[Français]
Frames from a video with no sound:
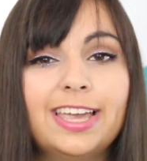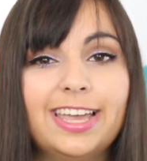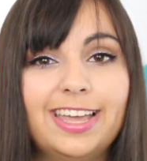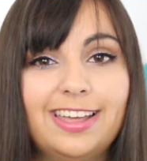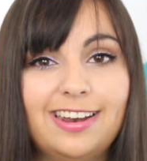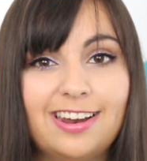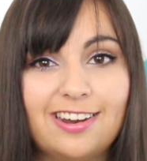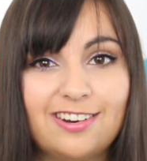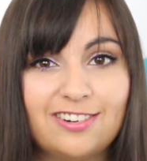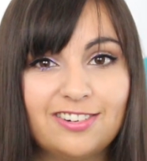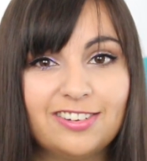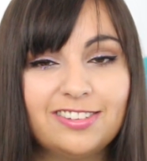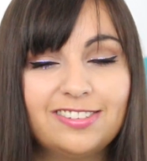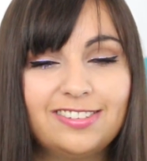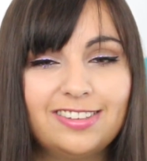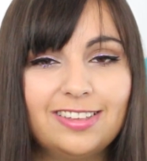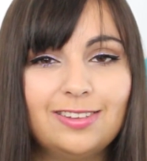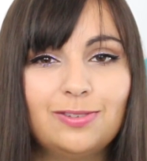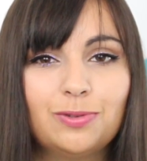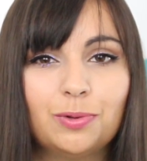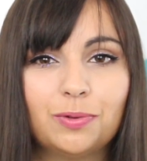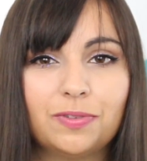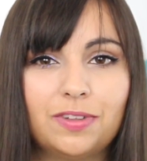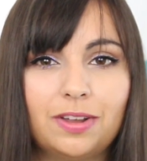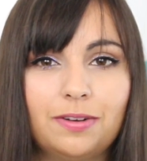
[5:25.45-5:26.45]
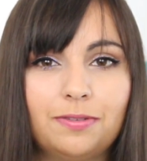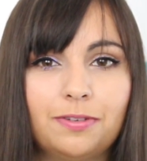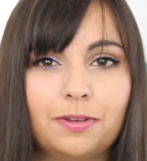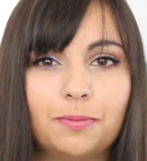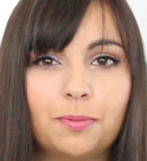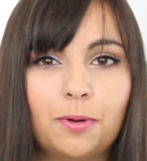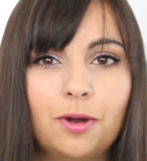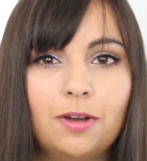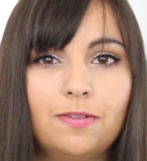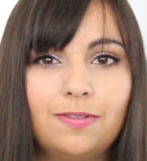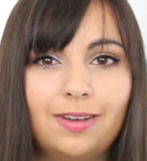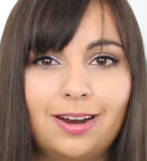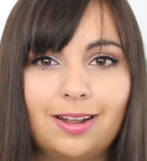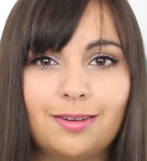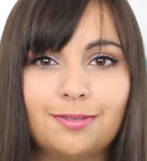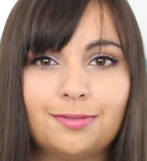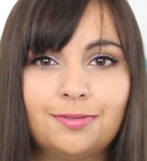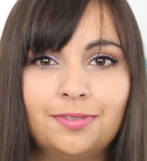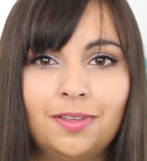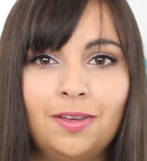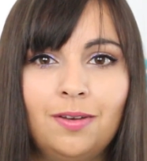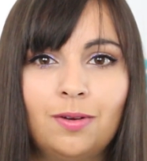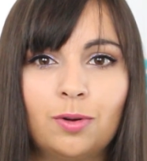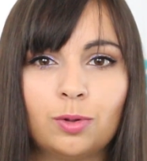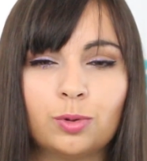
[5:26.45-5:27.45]
et la gentillesse dont elle fait preuve à la
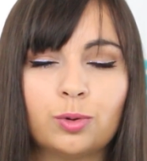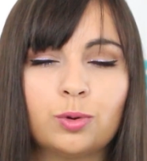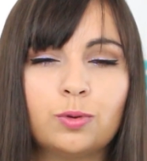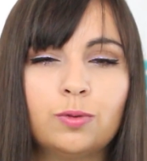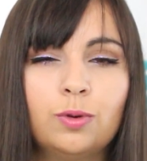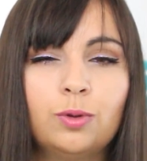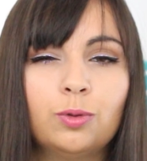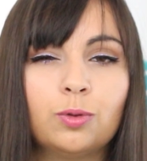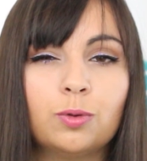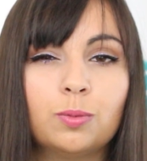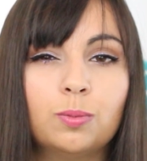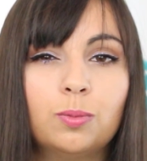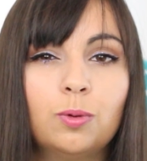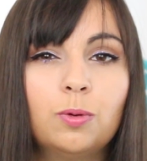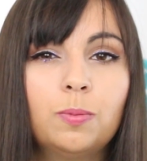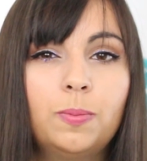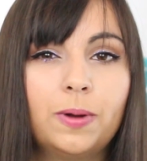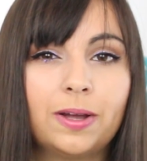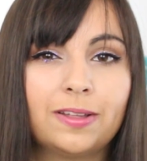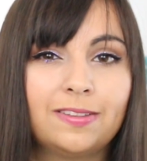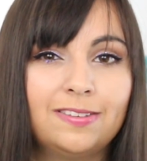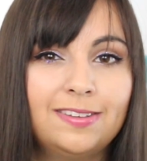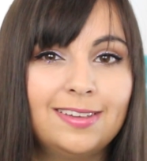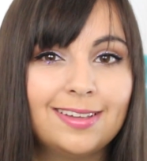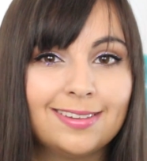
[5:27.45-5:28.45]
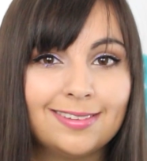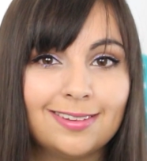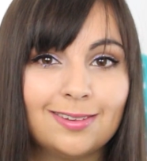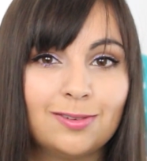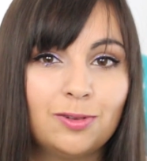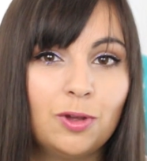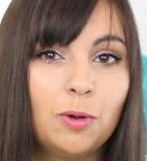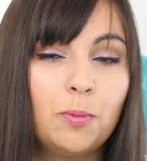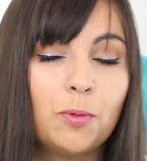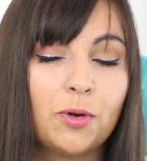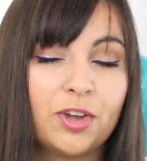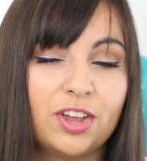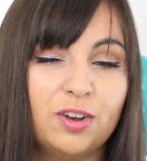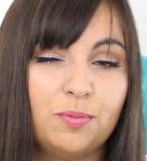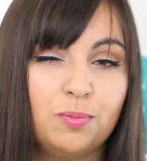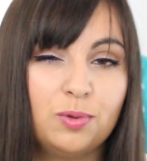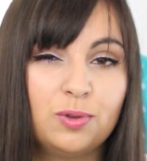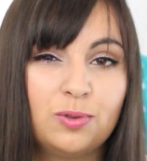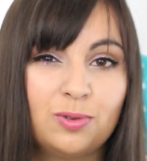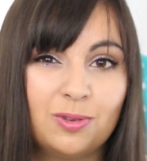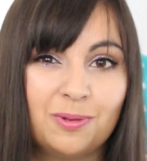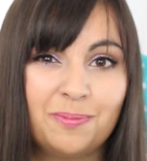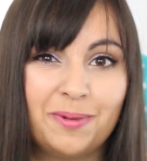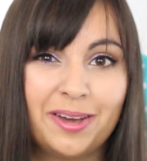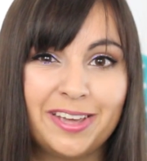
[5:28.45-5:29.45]
fin en trouvant de bons partis à ses sœurs pour qu'elles
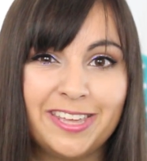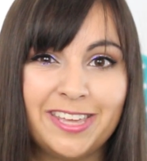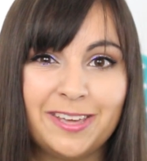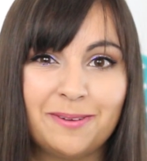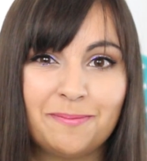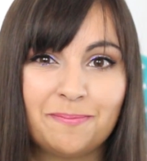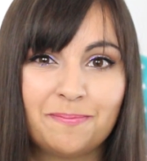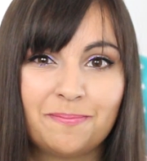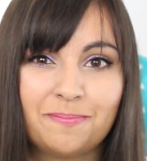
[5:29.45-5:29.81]
puissent se marier.